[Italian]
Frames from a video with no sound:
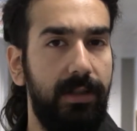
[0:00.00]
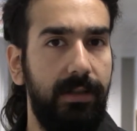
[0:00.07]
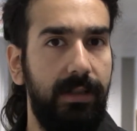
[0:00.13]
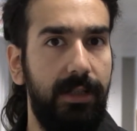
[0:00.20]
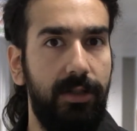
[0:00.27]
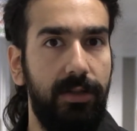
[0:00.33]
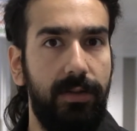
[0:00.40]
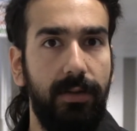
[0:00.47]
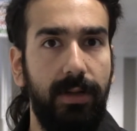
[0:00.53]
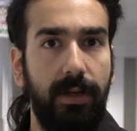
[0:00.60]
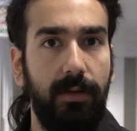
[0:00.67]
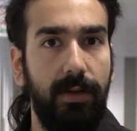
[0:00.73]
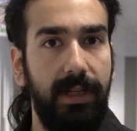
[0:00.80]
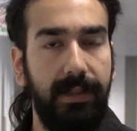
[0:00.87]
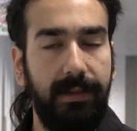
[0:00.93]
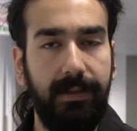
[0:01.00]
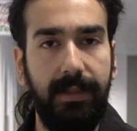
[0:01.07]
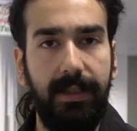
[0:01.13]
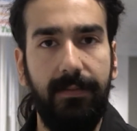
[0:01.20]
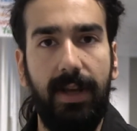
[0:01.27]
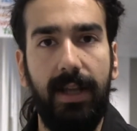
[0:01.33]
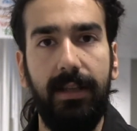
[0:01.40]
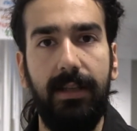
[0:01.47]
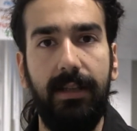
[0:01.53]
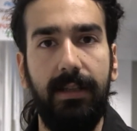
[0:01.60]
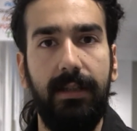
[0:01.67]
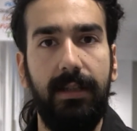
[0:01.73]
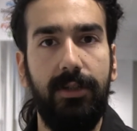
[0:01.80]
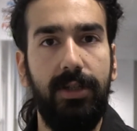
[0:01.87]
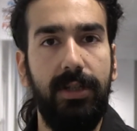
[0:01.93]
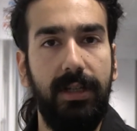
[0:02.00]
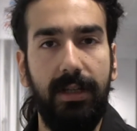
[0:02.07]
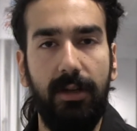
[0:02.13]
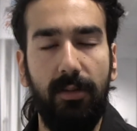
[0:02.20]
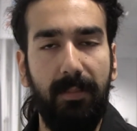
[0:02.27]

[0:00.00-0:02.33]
decisione collettiva di decine di